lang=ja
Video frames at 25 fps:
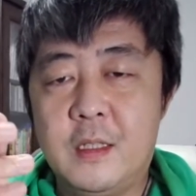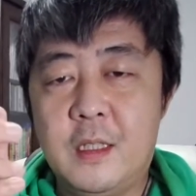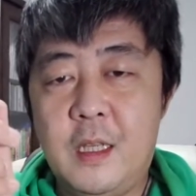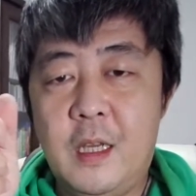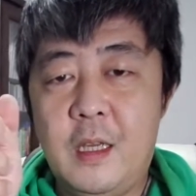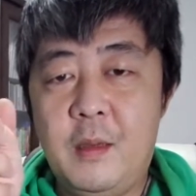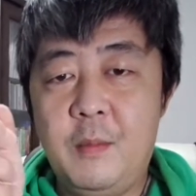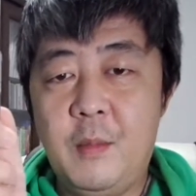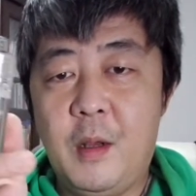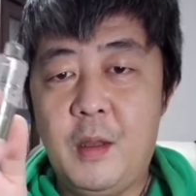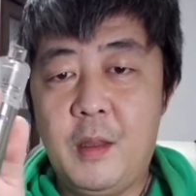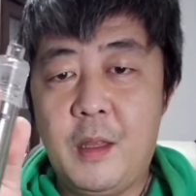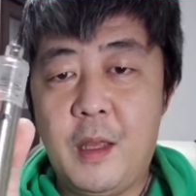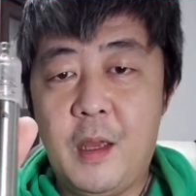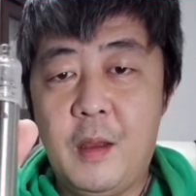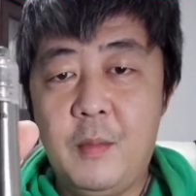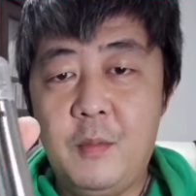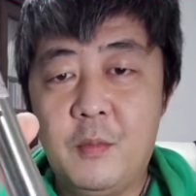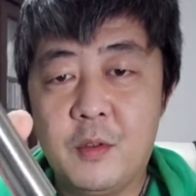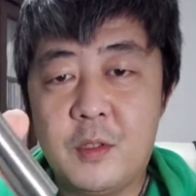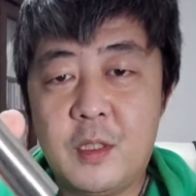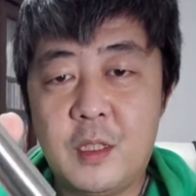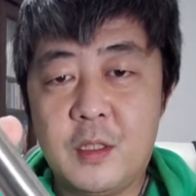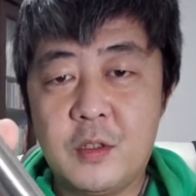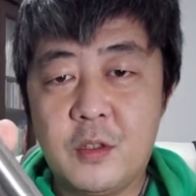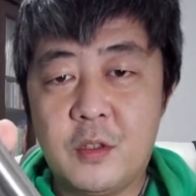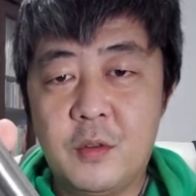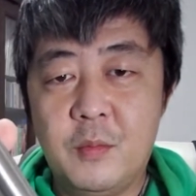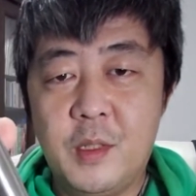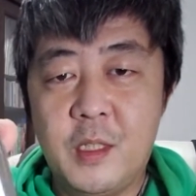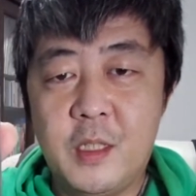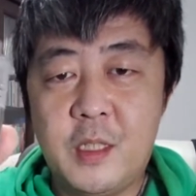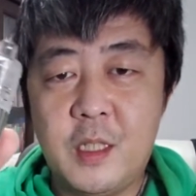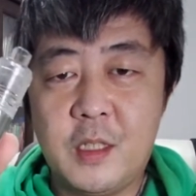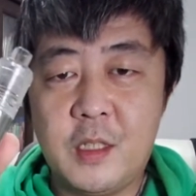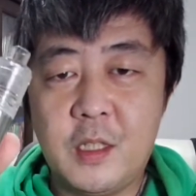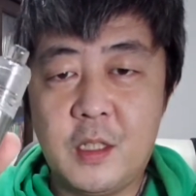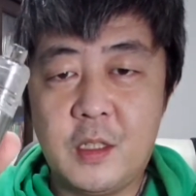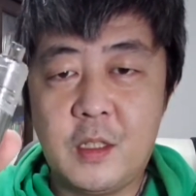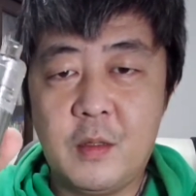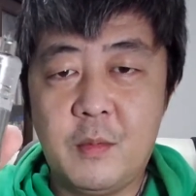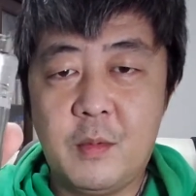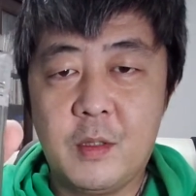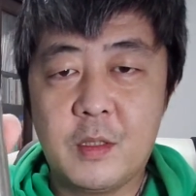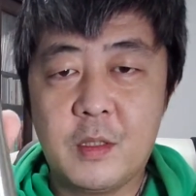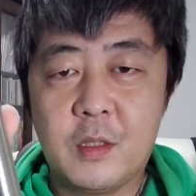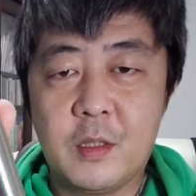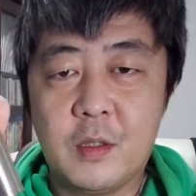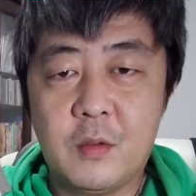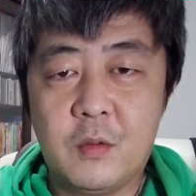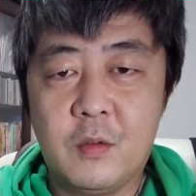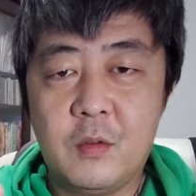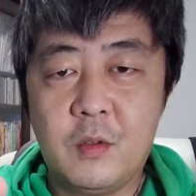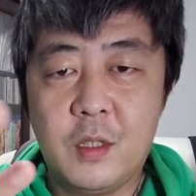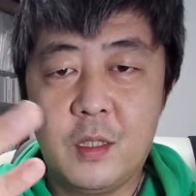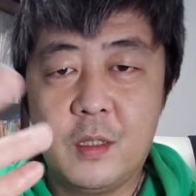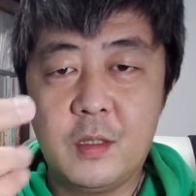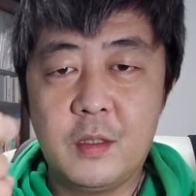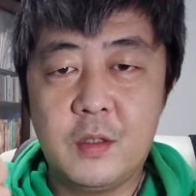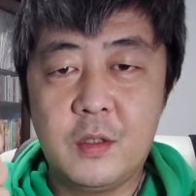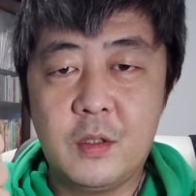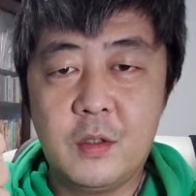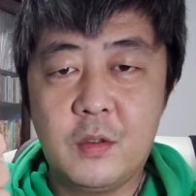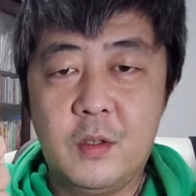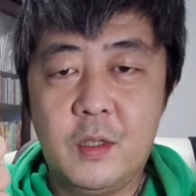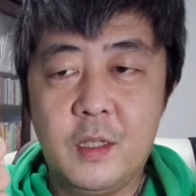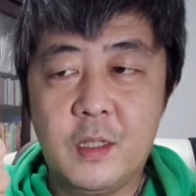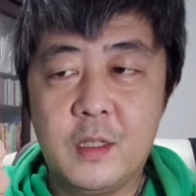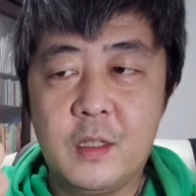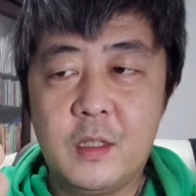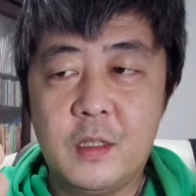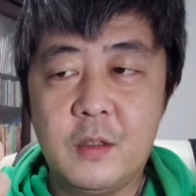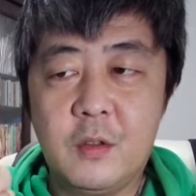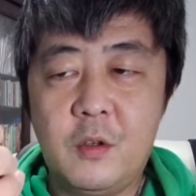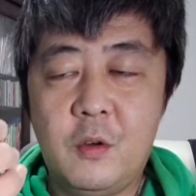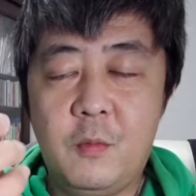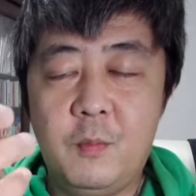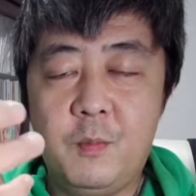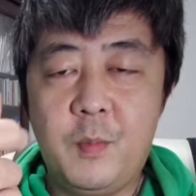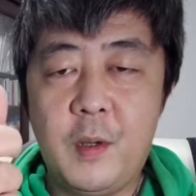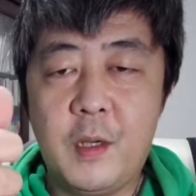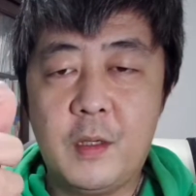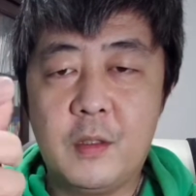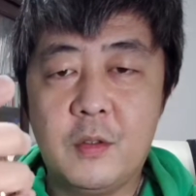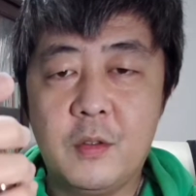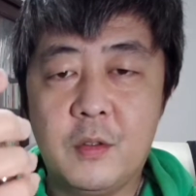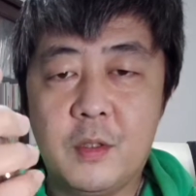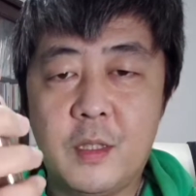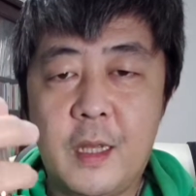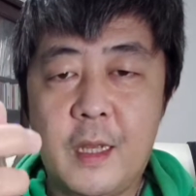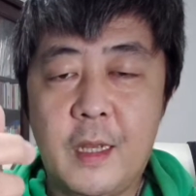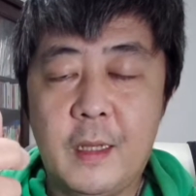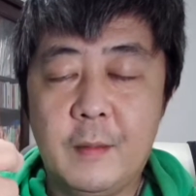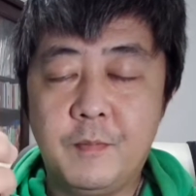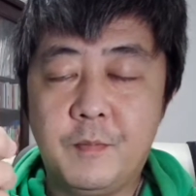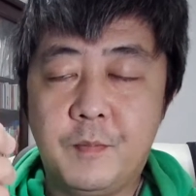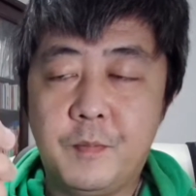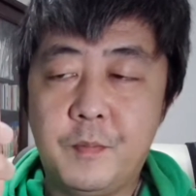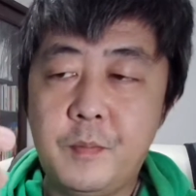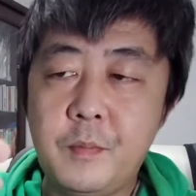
で、今ね、もう早速見せちゃってますけど、これすごいコンパクトで、